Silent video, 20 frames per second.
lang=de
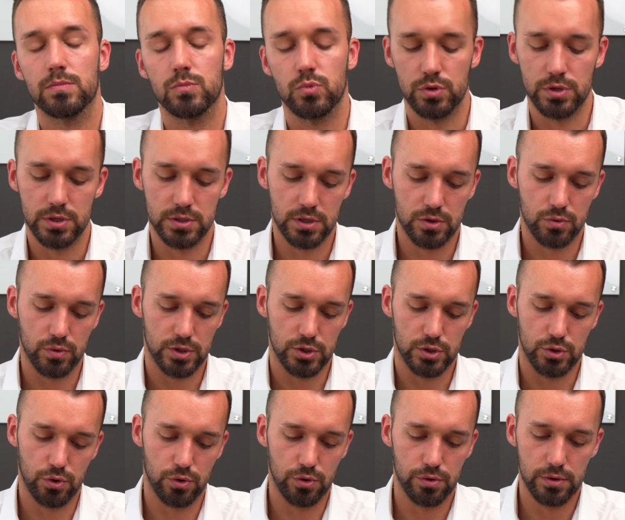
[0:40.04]
Und die
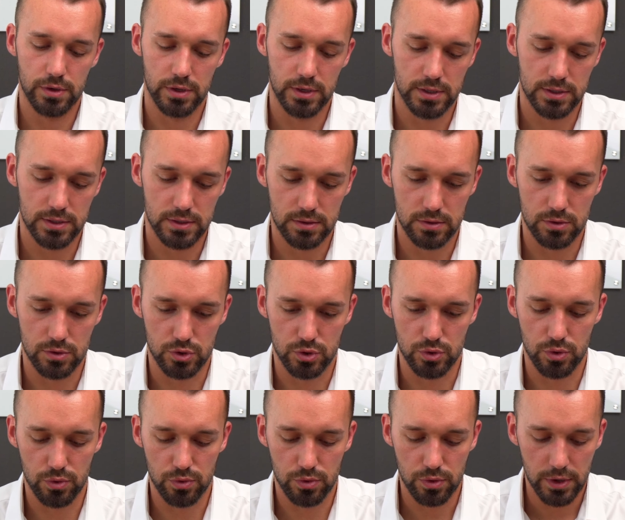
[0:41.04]
Situation ist
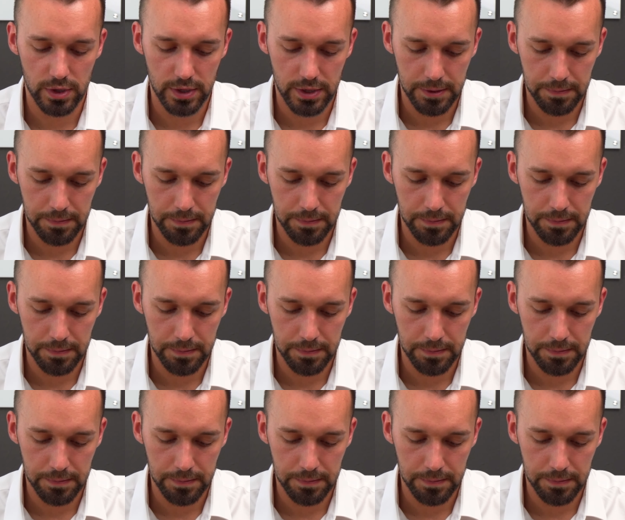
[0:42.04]
so,